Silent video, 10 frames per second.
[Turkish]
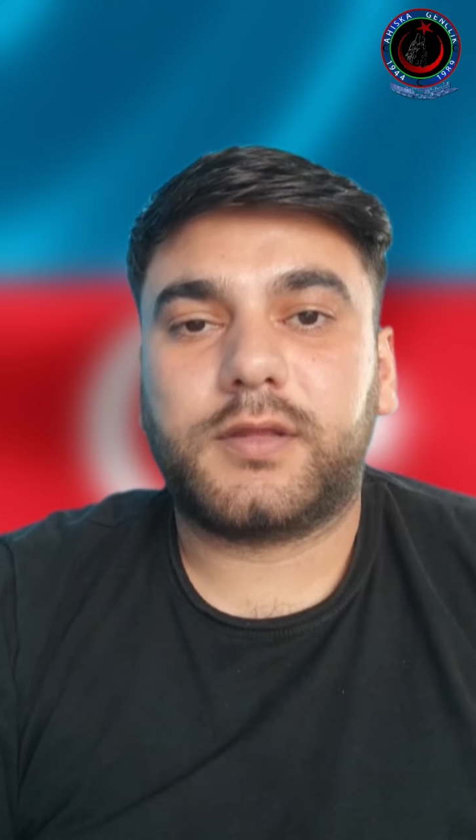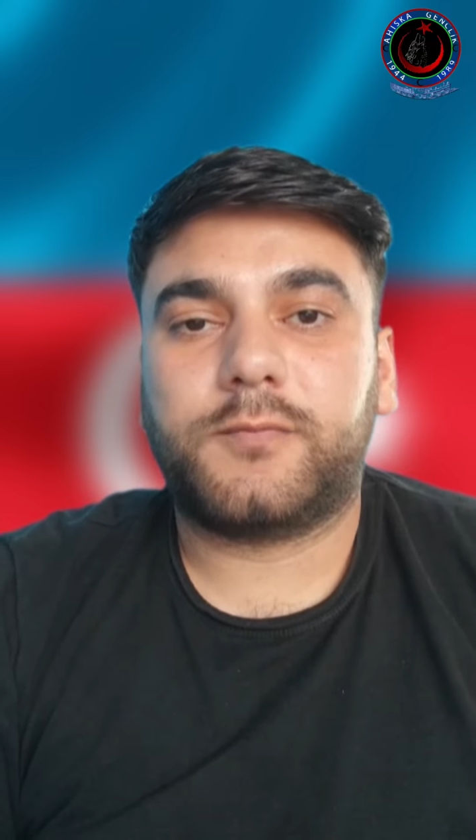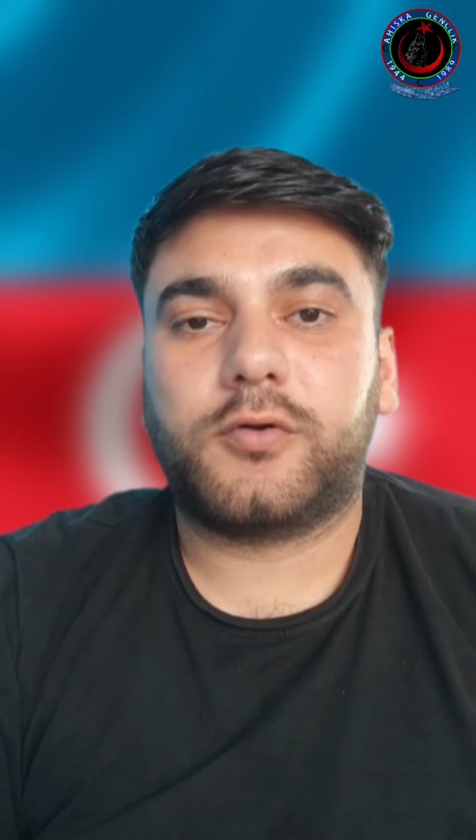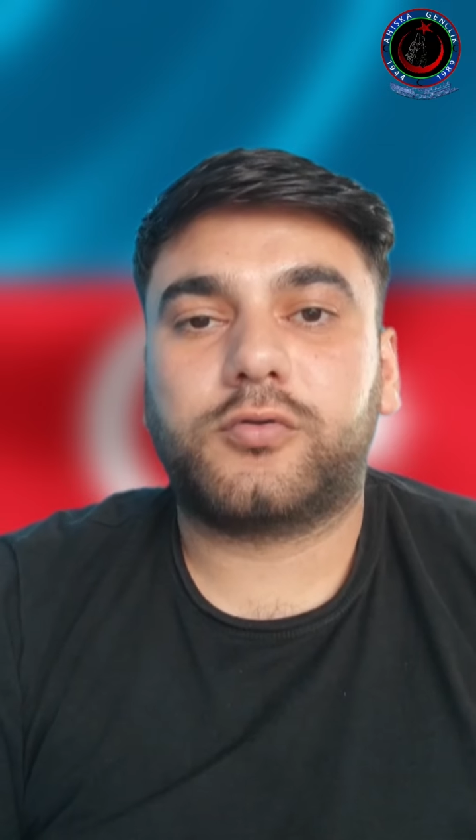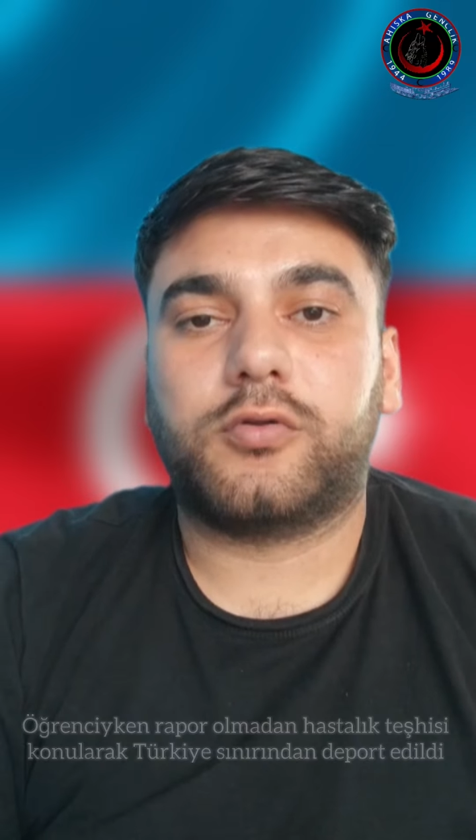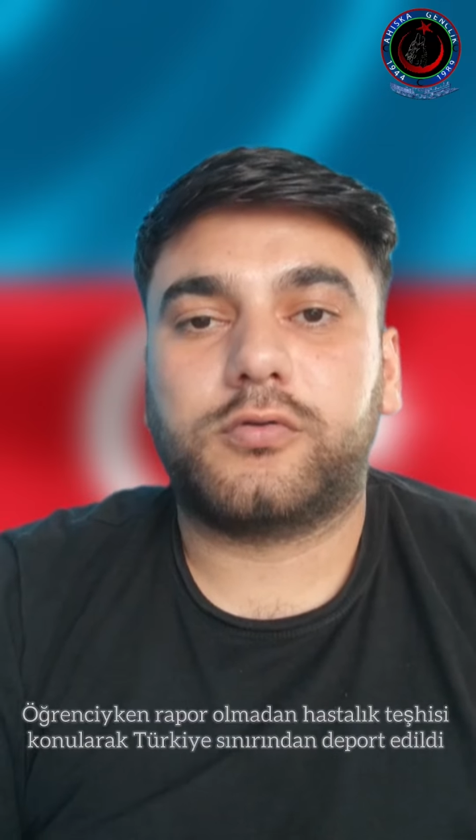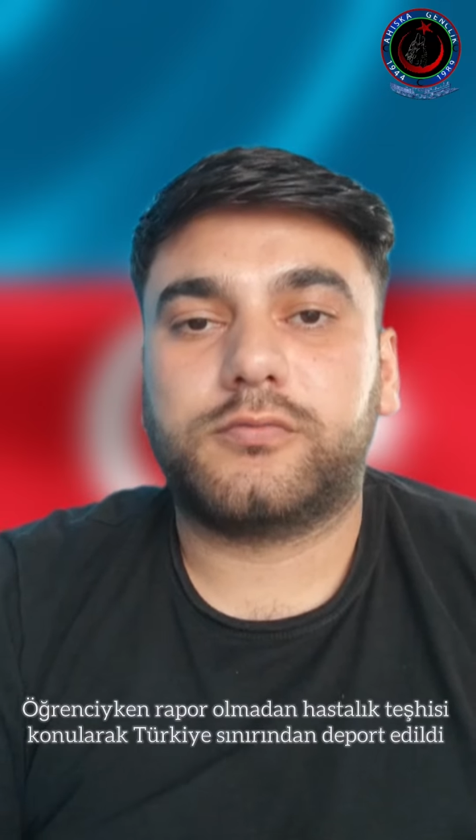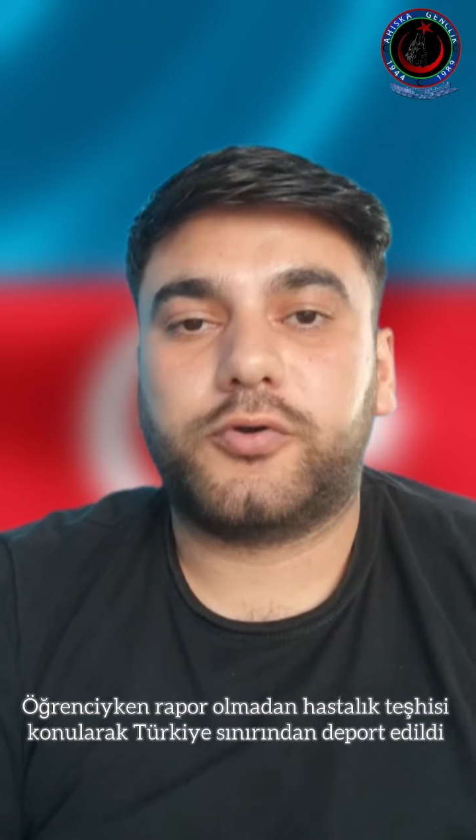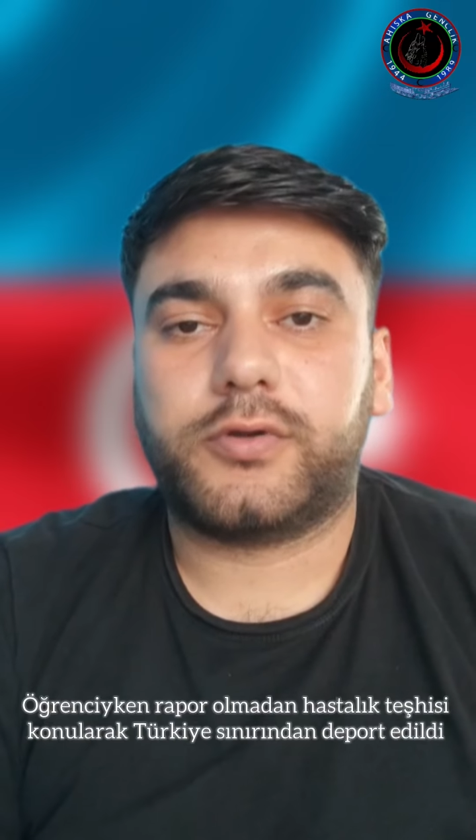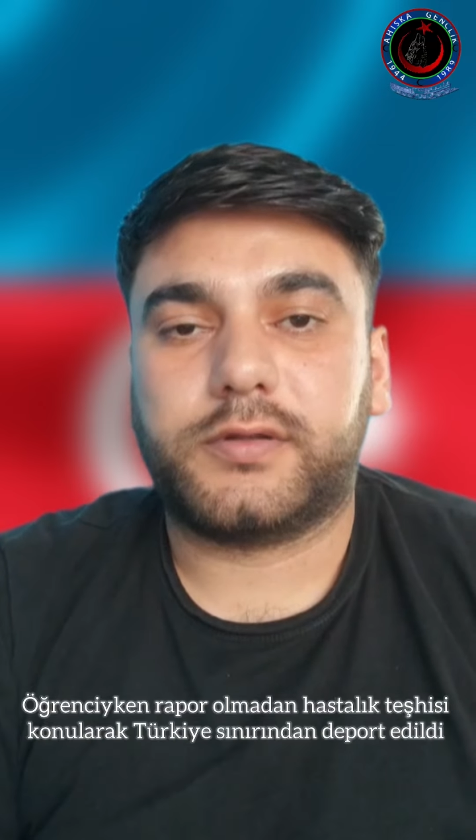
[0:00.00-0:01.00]
deport
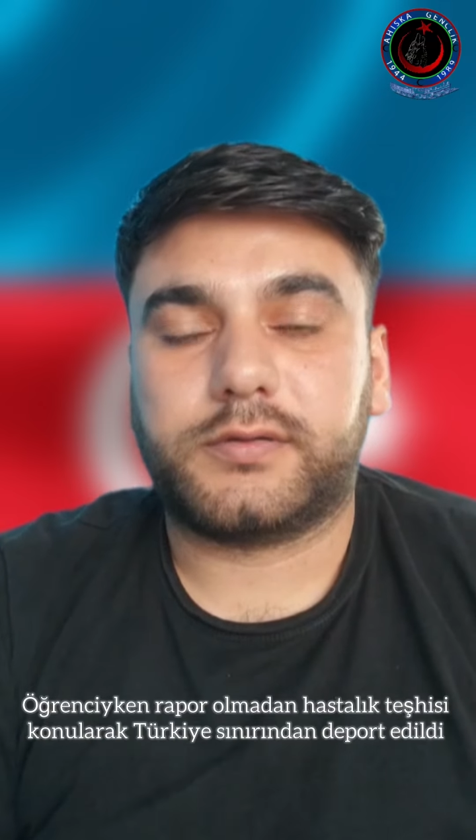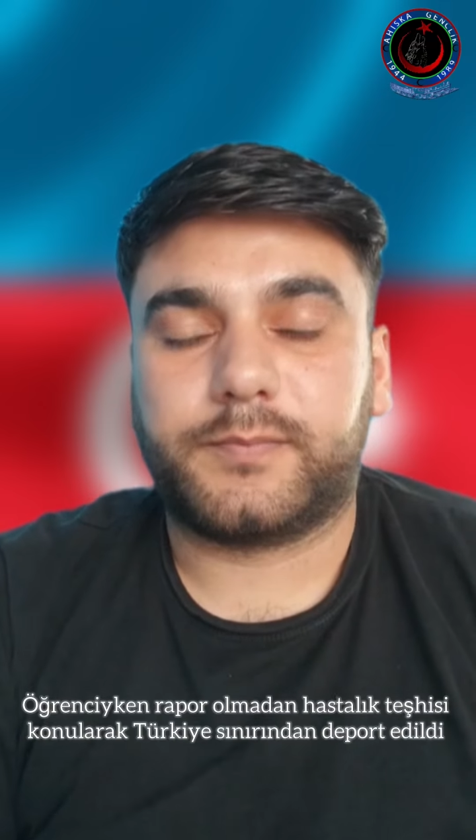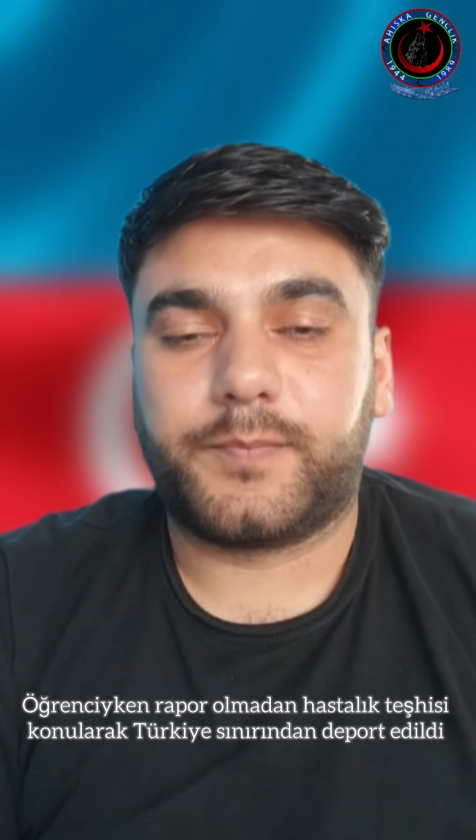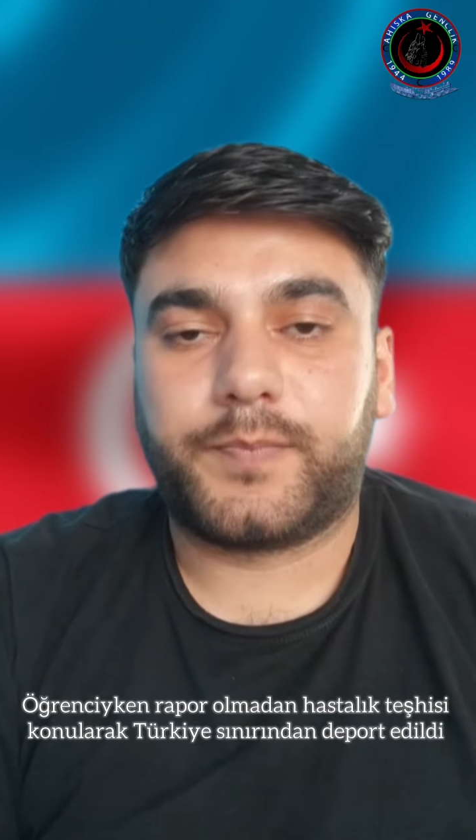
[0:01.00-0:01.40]
olduğumu öğrendim.